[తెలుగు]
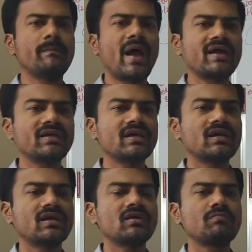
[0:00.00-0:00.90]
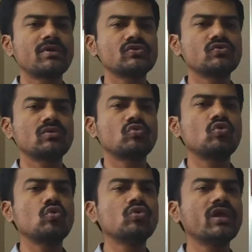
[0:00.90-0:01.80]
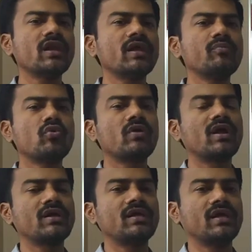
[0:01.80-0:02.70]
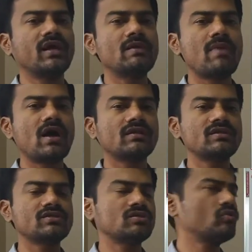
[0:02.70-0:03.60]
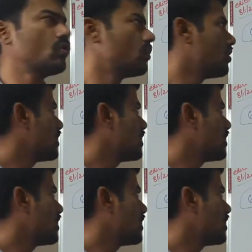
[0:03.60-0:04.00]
బ్యాంకింగ్ రంగం ప్రస్తుతము కుదేలైపోవడానికి అంటే భారతదేశంలో